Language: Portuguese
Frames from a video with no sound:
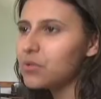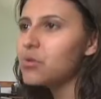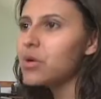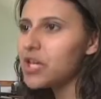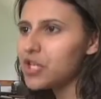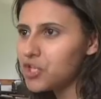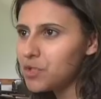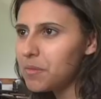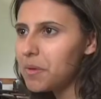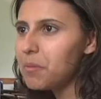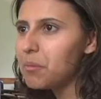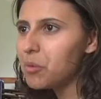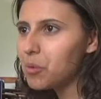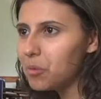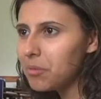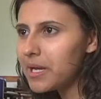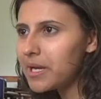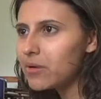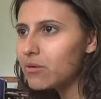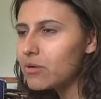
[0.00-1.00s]
no regime
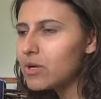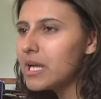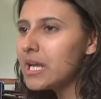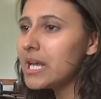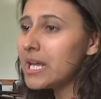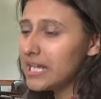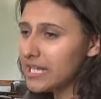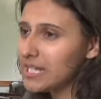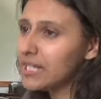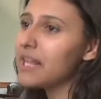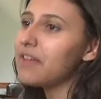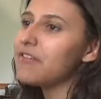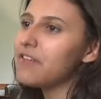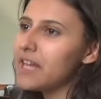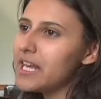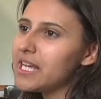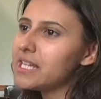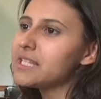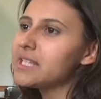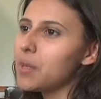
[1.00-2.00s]
público, que
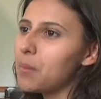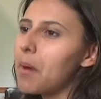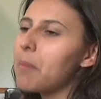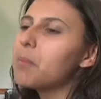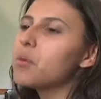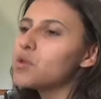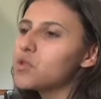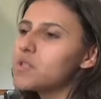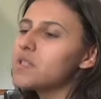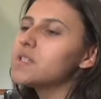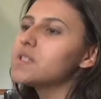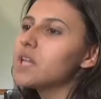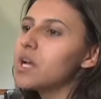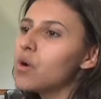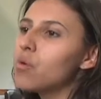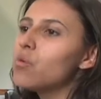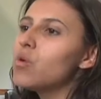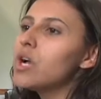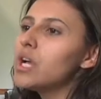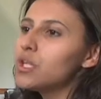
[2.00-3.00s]
deveria ser uma
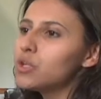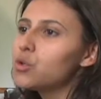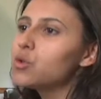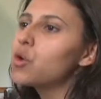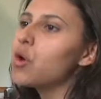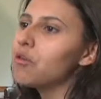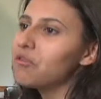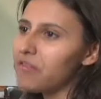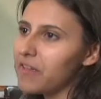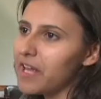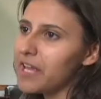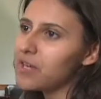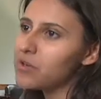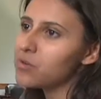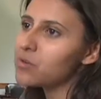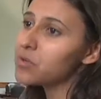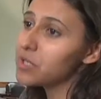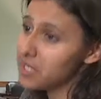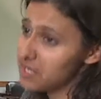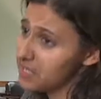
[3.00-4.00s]
posição do
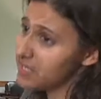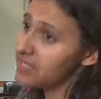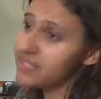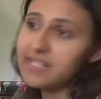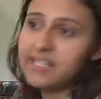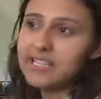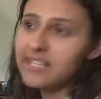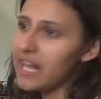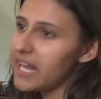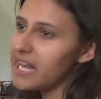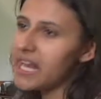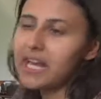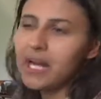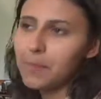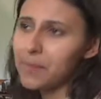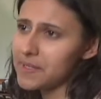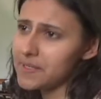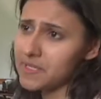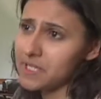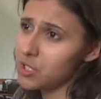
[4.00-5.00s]
governo que teria
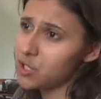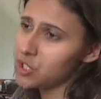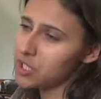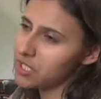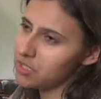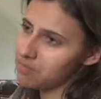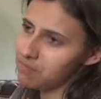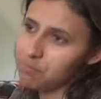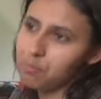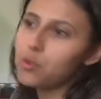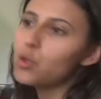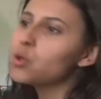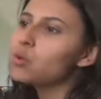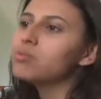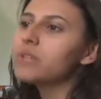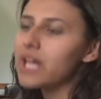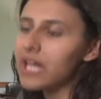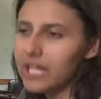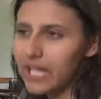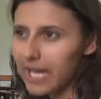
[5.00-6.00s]
capacidade de por um
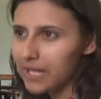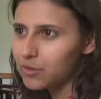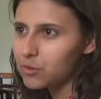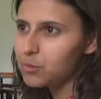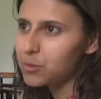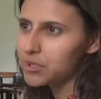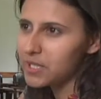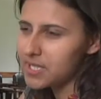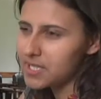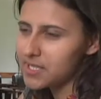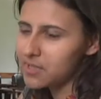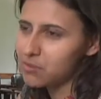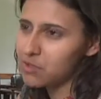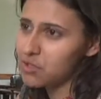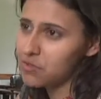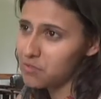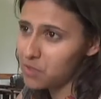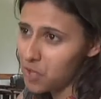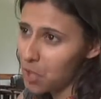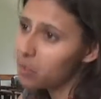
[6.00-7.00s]
decreto do Poder
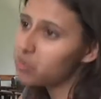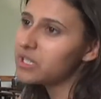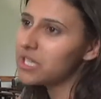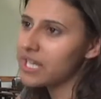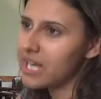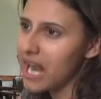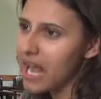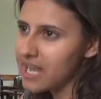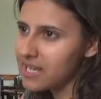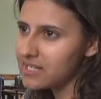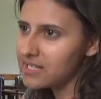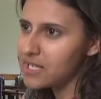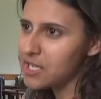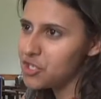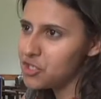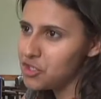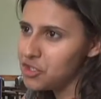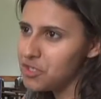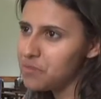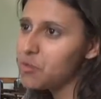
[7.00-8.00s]
Executivo em alterar esse
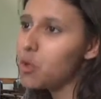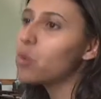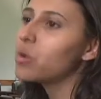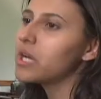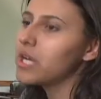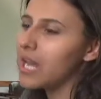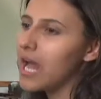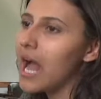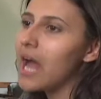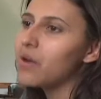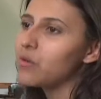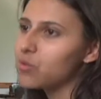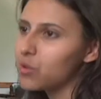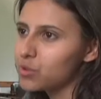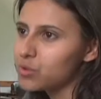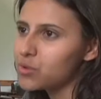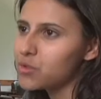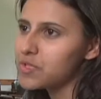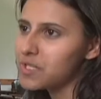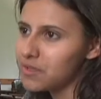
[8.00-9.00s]
regime ou criar um
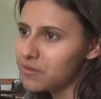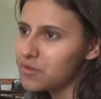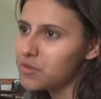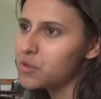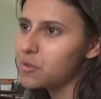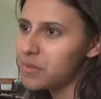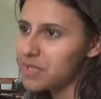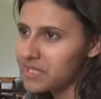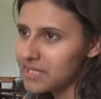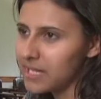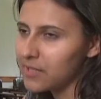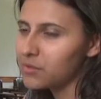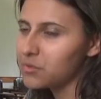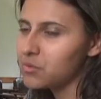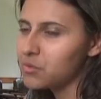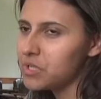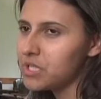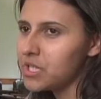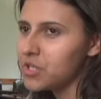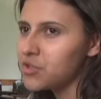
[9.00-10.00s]
outro serviço prestado
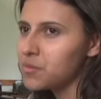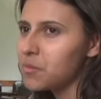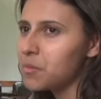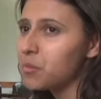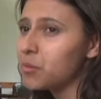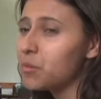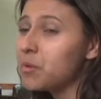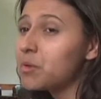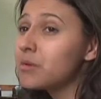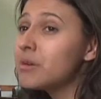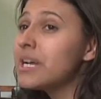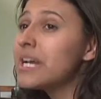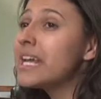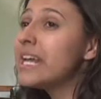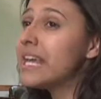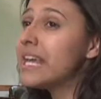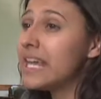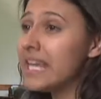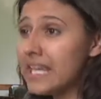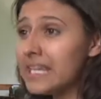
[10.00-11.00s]
em, em regime público,
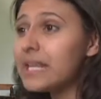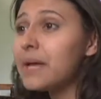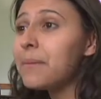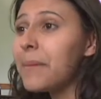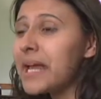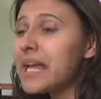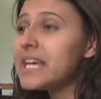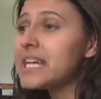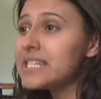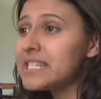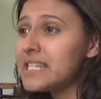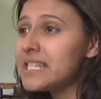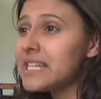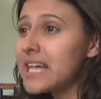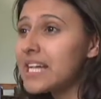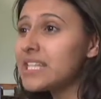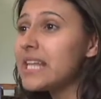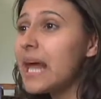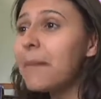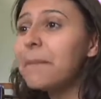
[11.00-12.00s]
e também a
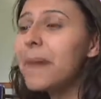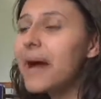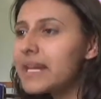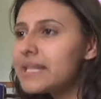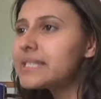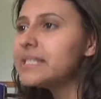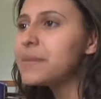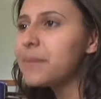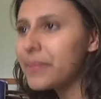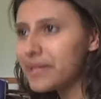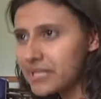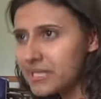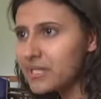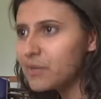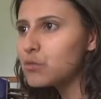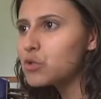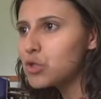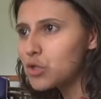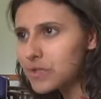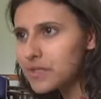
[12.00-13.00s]
necessidade da
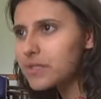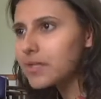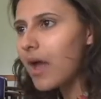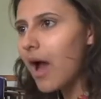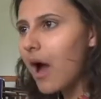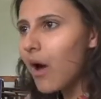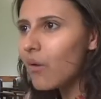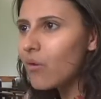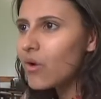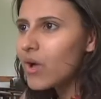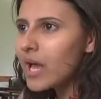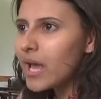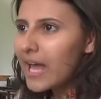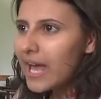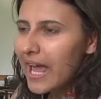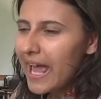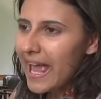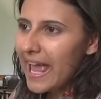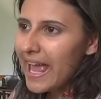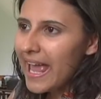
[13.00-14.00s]
participação social
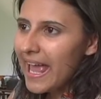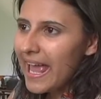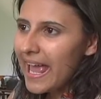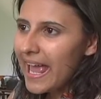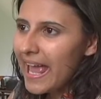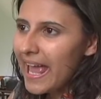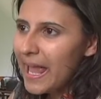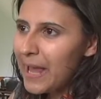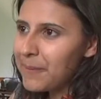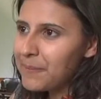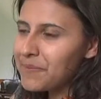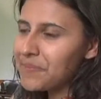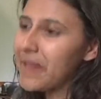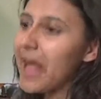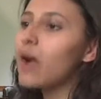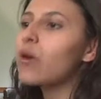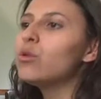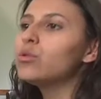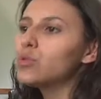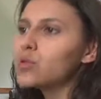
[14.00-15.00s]
é,
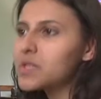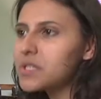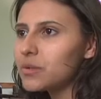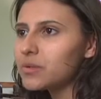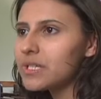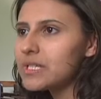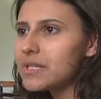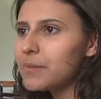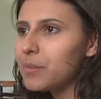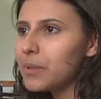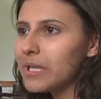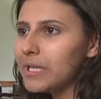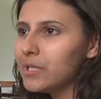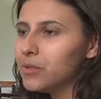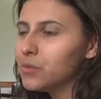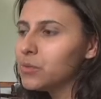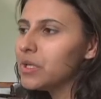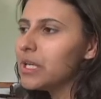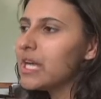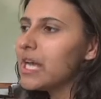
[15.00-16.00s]
na condução desse
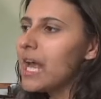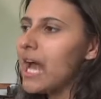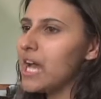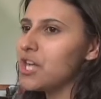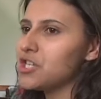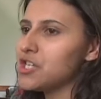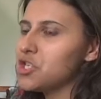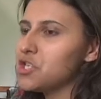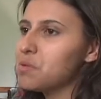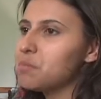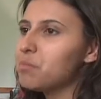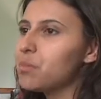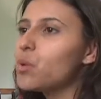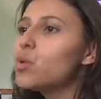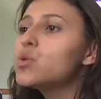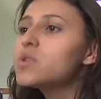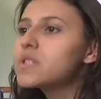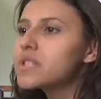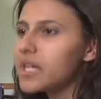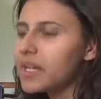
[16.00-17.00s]
plano. A gente
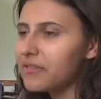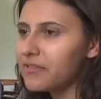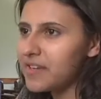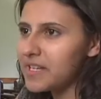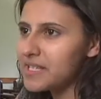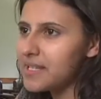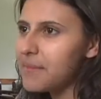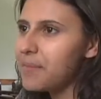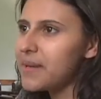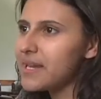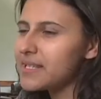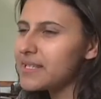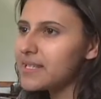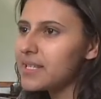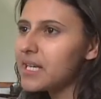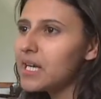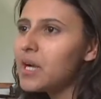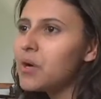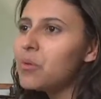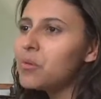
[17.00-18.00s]
busca fazer
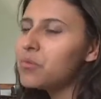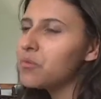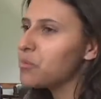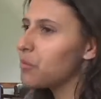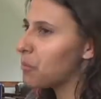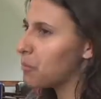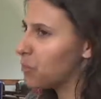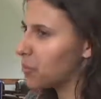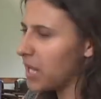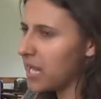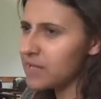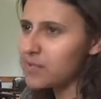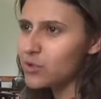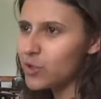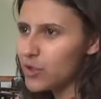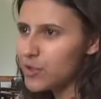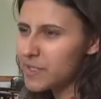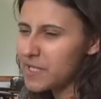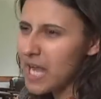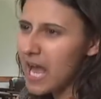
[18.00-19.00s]
pressão por redes
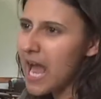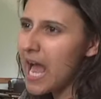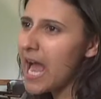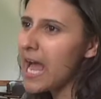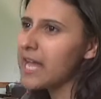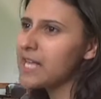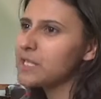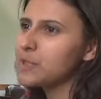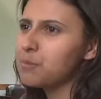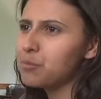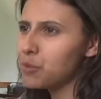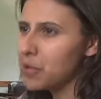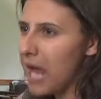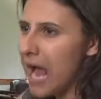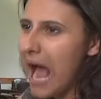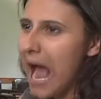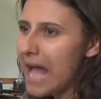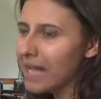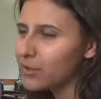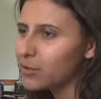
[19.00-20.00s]
sociais, por
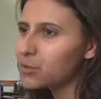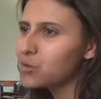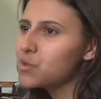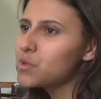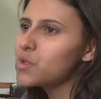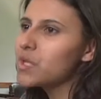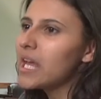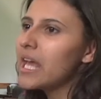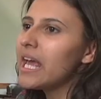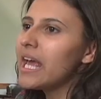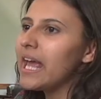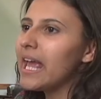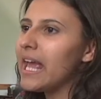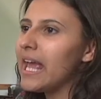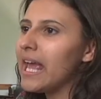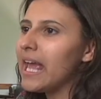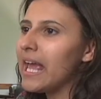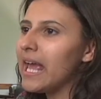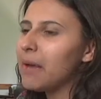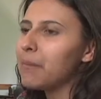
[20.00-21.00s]
atos,
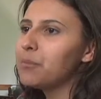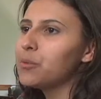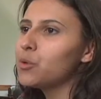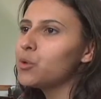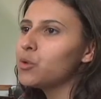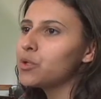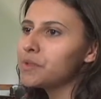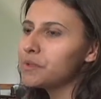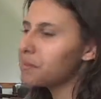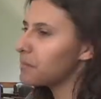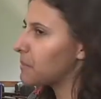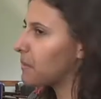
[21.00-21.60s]
é, por